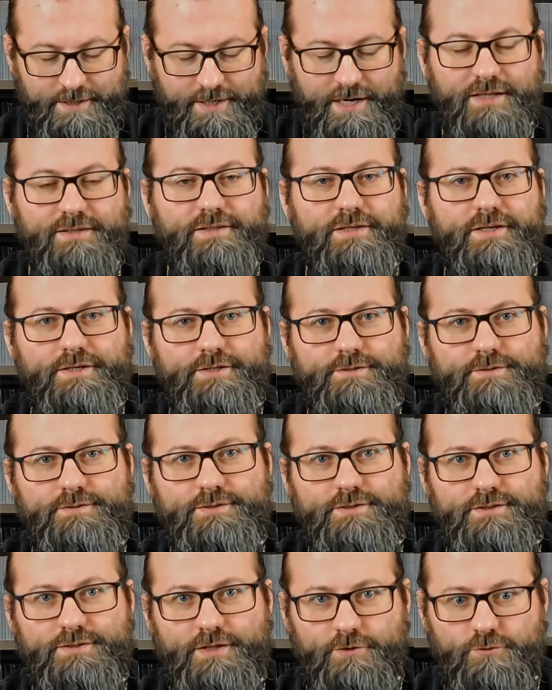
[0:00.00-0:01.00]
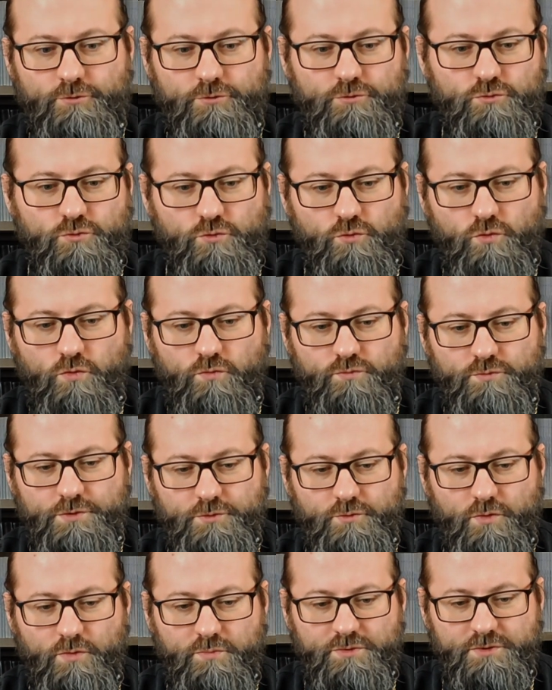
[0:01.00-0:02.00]
краткость и на тот
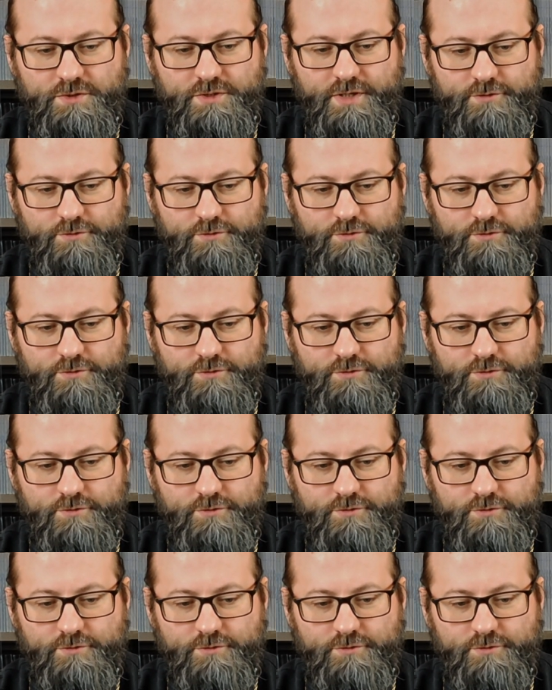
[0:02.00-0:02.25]
духовный опыт,